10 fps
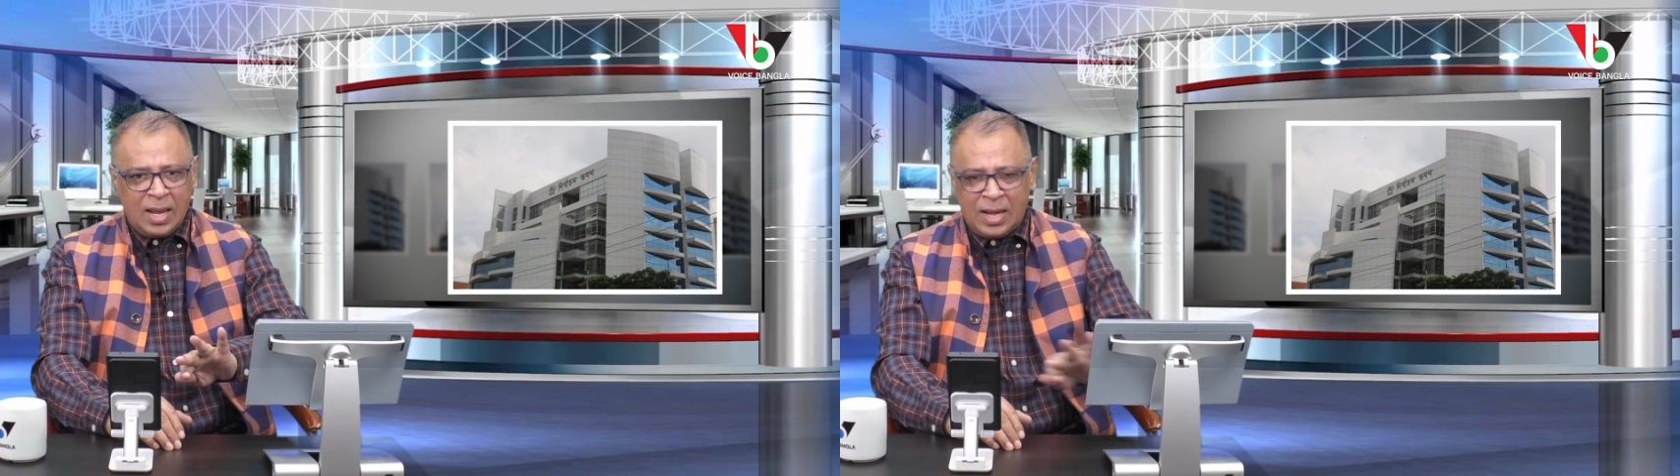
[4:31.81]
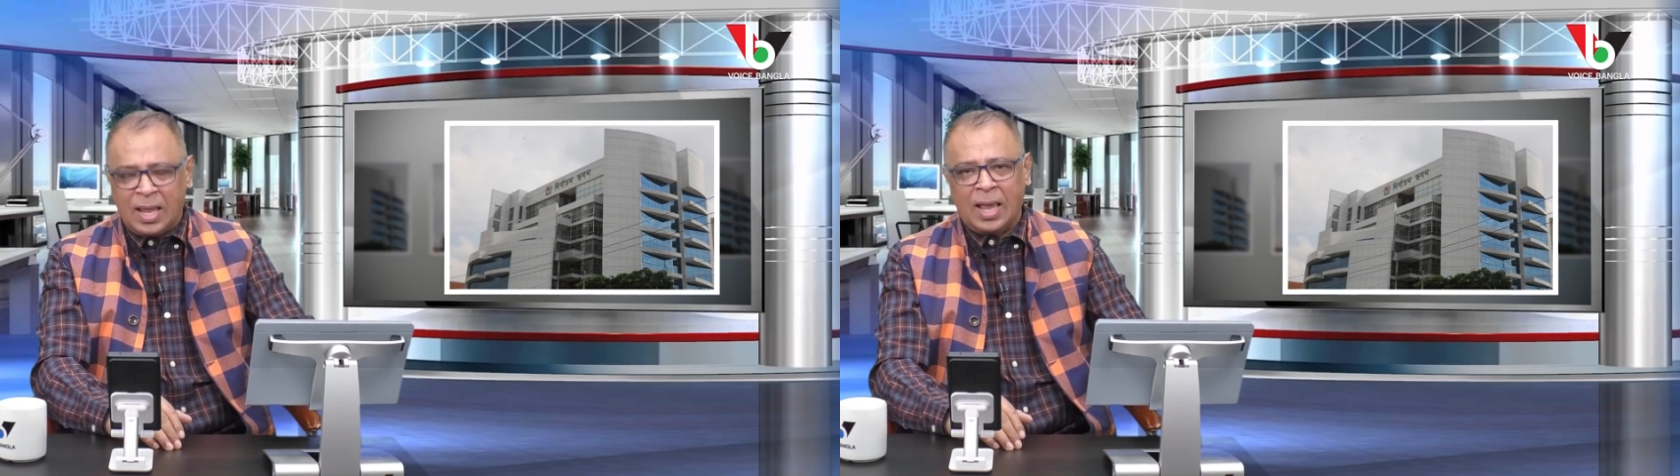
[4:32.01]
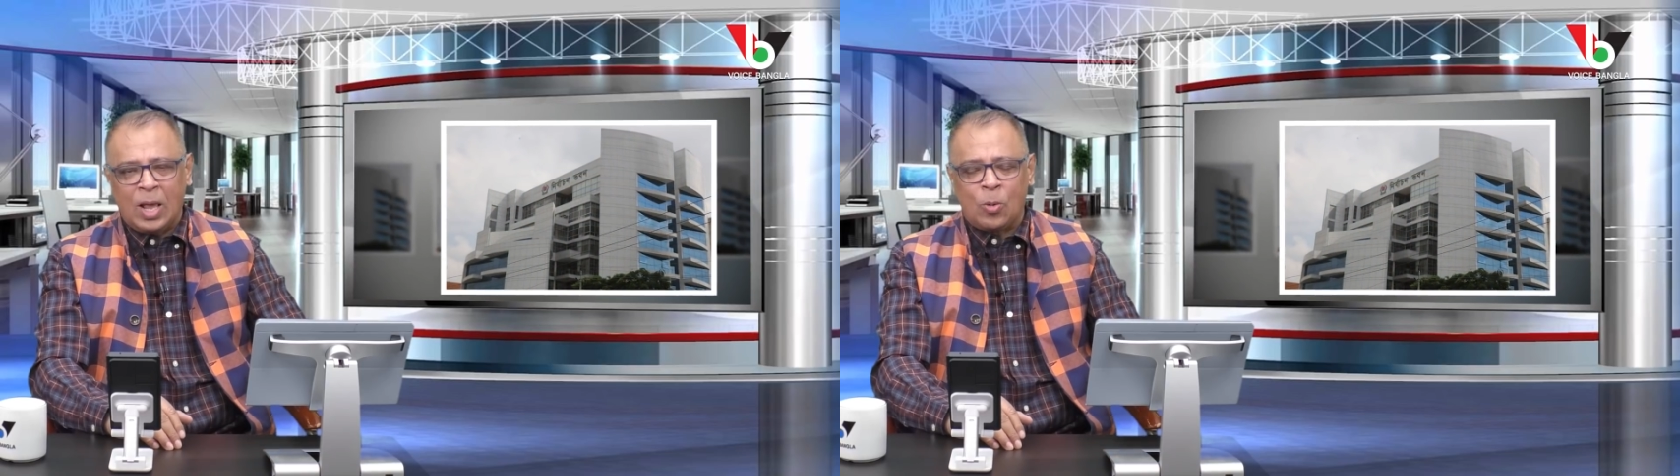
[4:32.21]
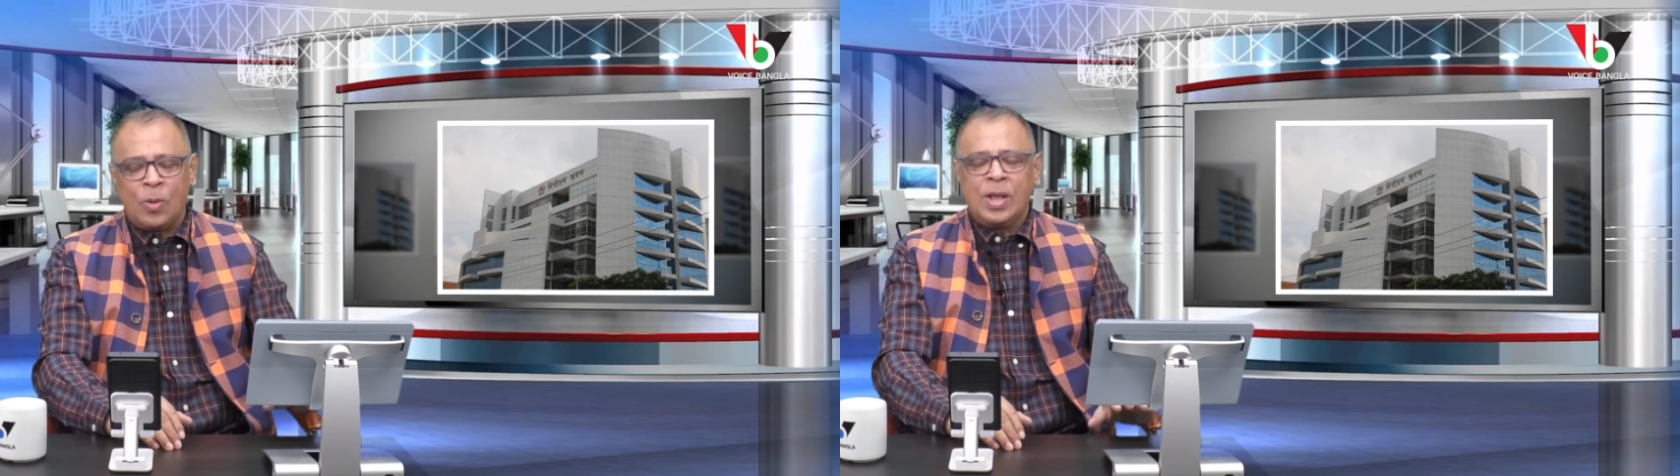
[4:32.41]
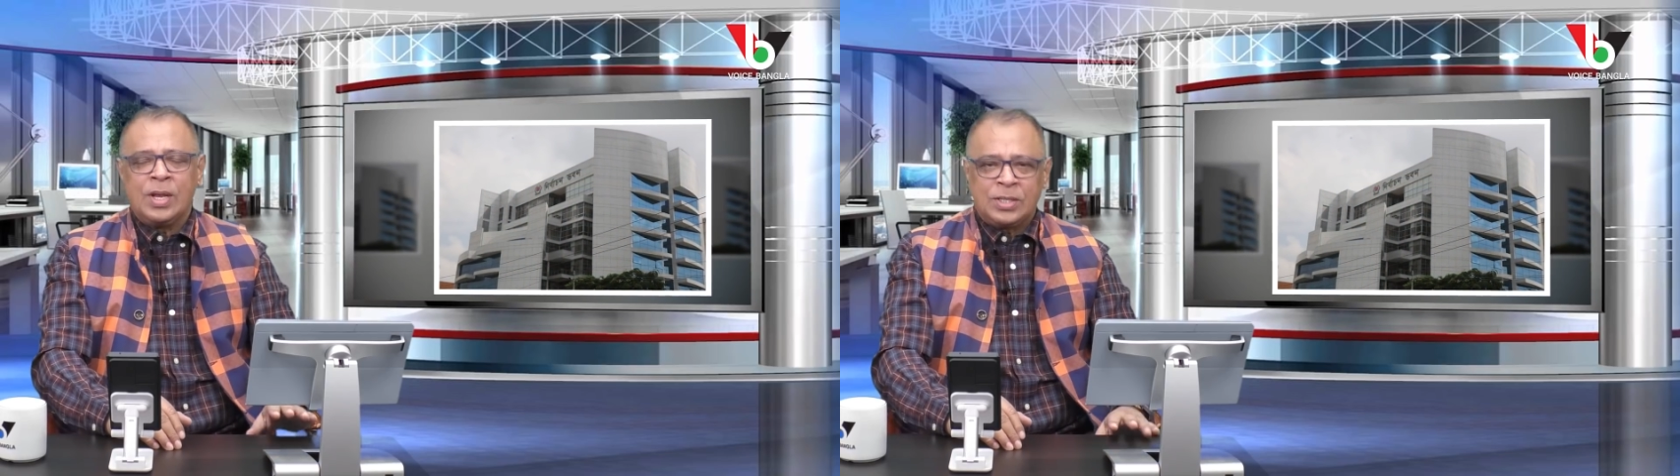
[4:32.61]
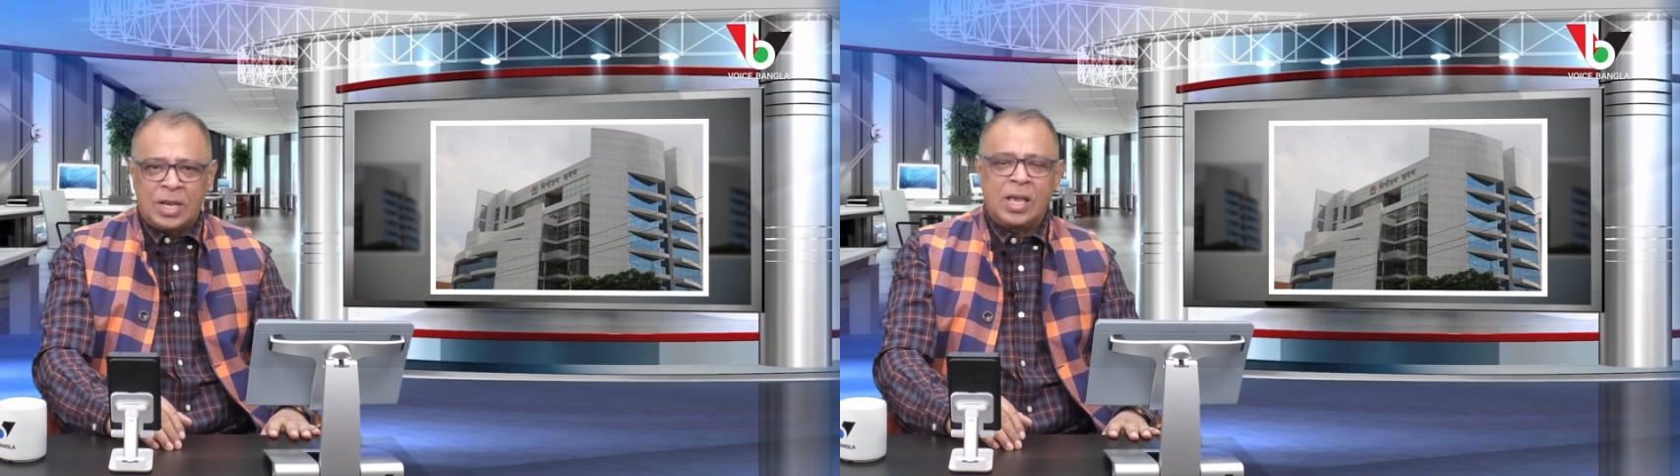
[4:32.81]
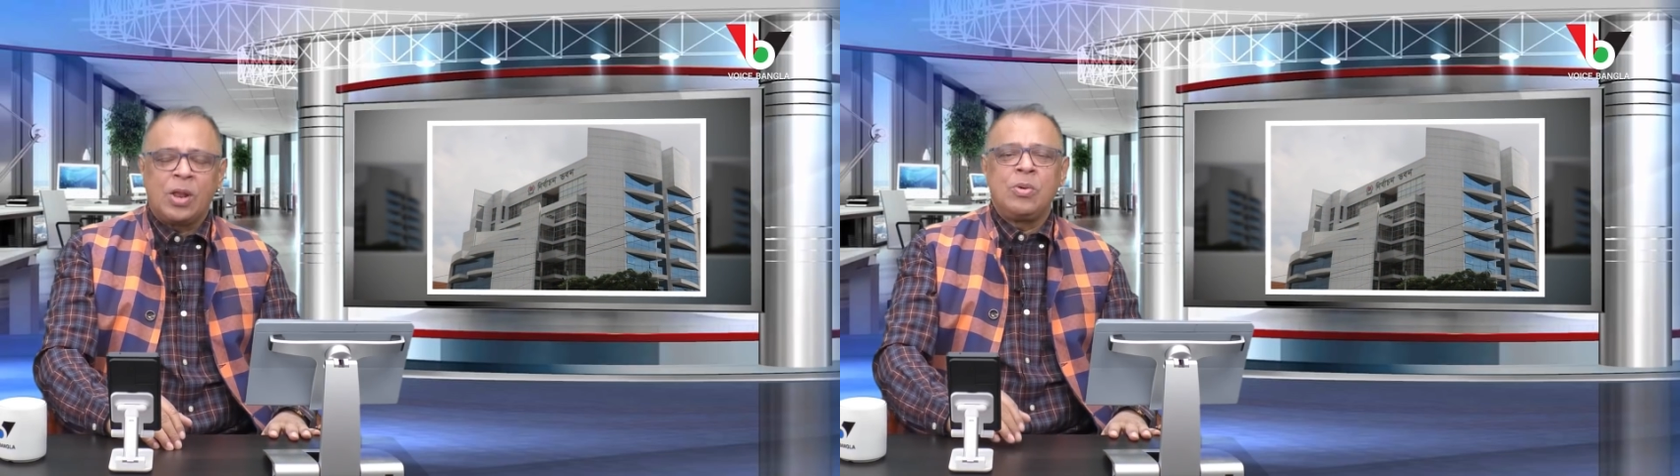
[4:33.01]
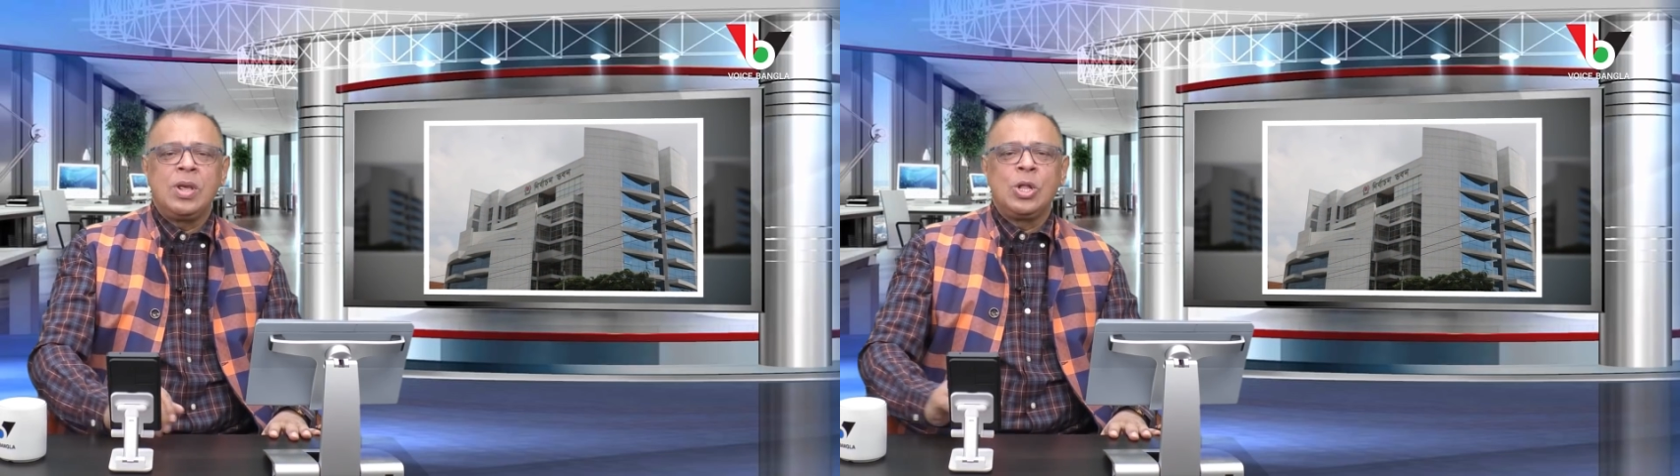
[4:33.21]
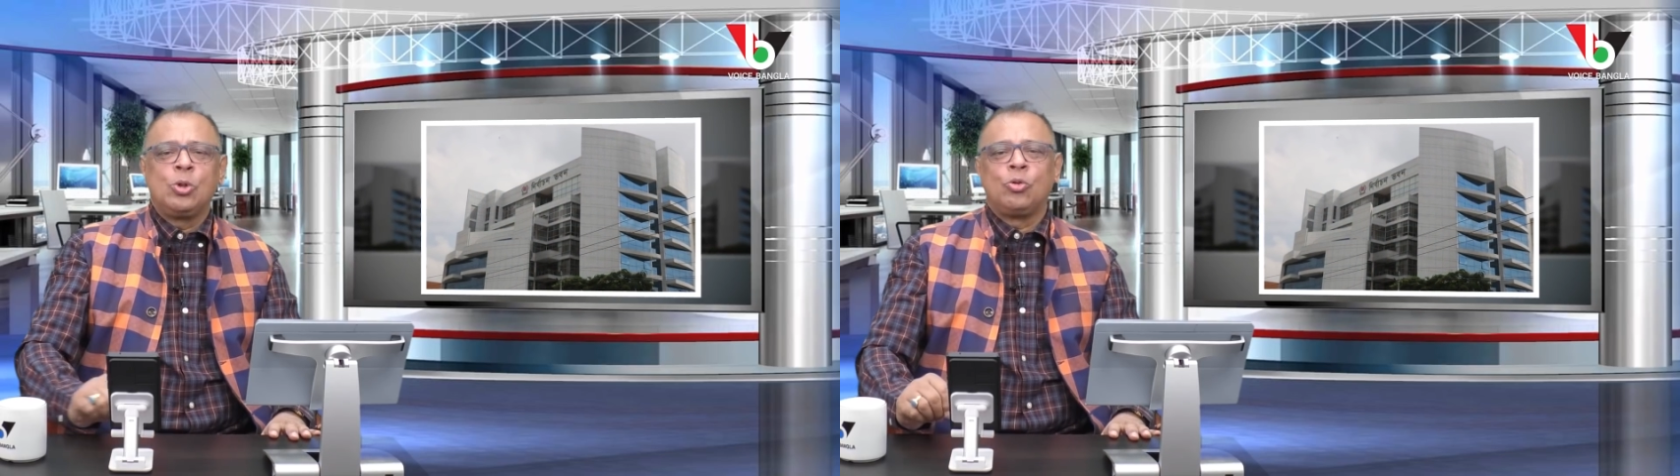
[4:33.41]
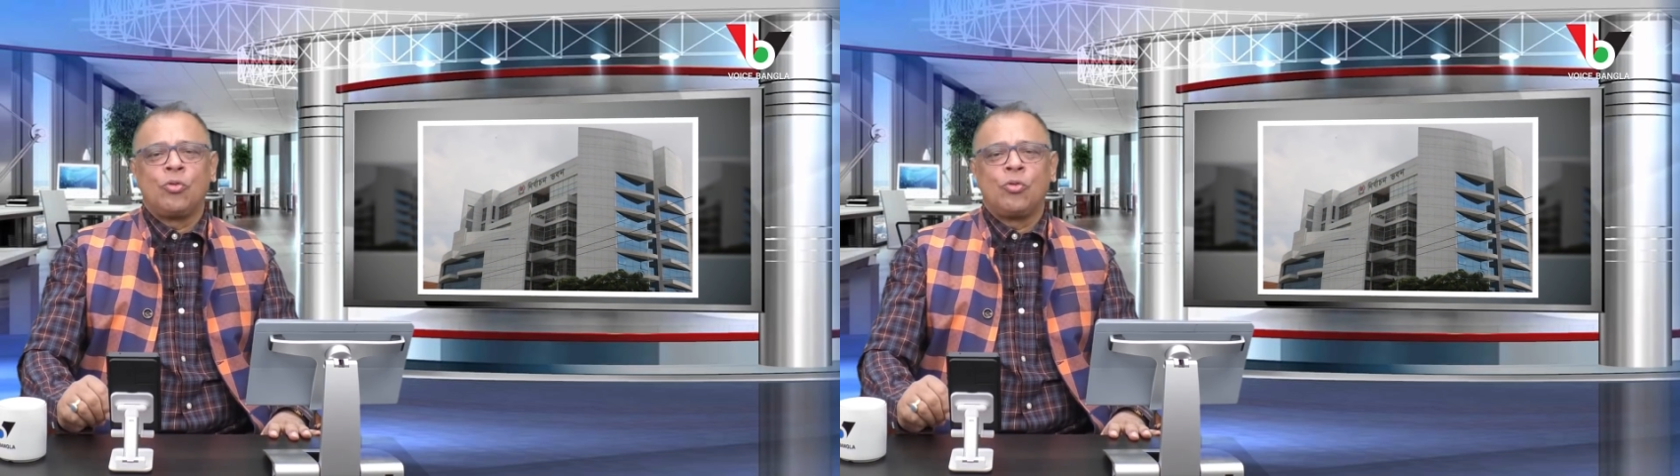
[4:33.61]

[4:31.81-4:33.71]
ঢেকে গেল সেই কারণেই কিন্তু